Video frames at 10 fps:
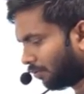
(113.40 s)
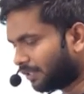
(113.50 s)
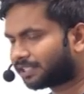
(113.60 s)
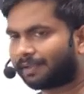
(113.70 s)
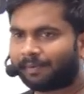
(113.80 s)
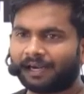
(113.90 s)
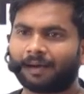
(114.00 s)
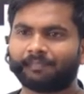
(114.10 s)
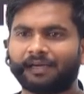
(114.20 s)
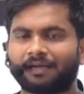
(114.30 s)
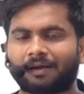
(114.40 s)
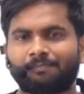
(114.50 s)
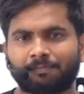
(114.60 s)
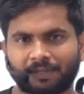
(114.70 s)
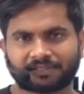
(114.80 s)
इसके पहले आपने देखा
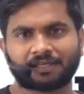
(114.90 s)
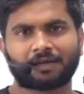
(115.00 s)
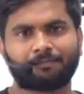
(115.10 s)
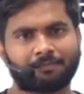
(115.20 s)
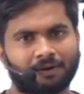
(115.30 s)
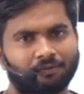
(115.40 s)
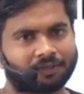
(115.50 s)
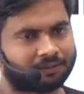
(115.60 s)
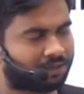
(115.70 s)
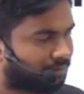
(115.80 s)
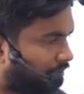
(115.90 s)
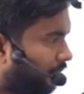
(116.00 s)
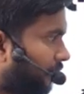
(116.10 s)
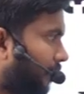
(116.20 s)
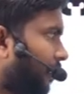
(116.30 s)
बीपीएससी का पेपर होता था
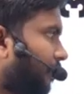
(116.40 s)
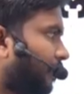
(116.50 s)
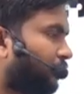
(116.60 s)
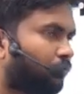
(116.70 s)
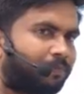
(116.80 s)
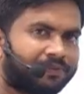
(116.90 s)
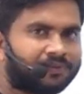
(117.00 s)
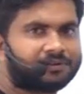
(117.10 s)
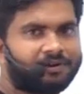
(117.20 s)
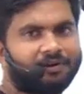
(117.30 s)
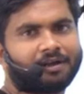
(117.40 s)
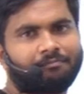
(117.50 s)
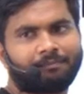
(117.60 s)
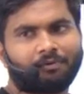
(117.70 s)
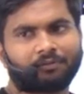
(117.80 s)
ठीक है जो पीसीएस लेवल का
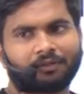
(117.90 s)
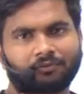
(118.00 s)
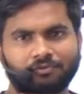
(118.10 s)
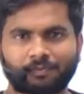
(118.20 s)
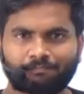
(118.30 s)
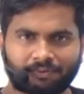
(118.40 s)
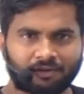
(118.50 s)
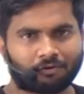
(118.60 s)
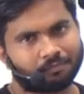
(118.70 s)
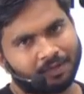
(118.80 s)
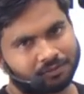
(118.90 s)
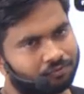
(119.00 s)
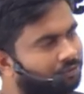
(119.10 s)
पेपर होता तो उसमें प्री और मेन्स होते